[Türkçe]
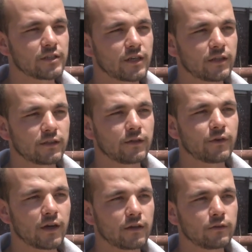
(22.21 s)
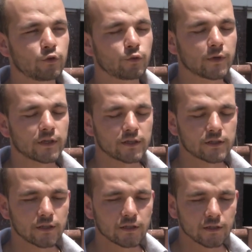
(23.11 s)
ayında faal duruma
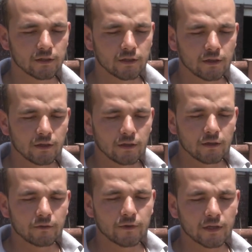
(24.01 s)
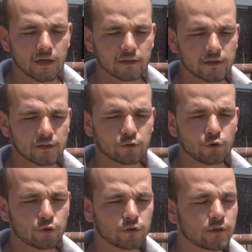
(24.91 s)
geçtik. Ve yaklaşık
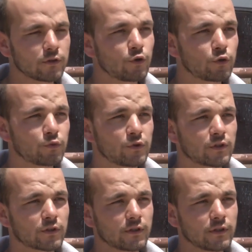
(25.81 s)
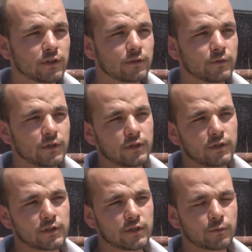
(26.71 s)
4 yıldır, 4,5 yıldır
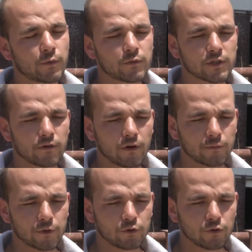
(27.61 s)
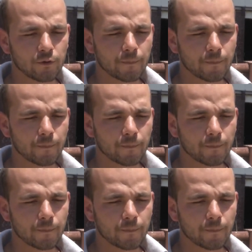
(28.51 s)
e, işletmemiz devam ediyor.